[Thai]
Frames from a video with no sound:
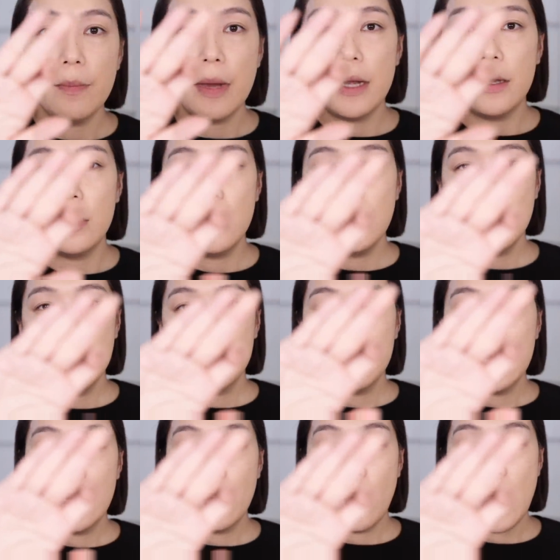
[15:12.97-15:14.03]
ที่มัน
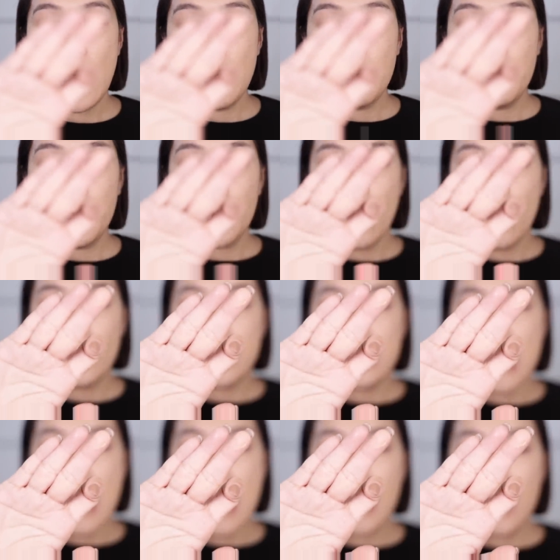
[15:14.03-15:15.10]
มีความโปร่งแส
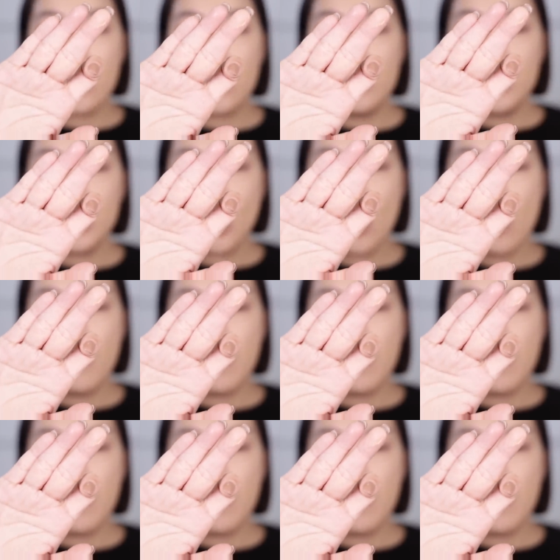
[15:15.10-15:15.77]
งอะคุณผู้ชม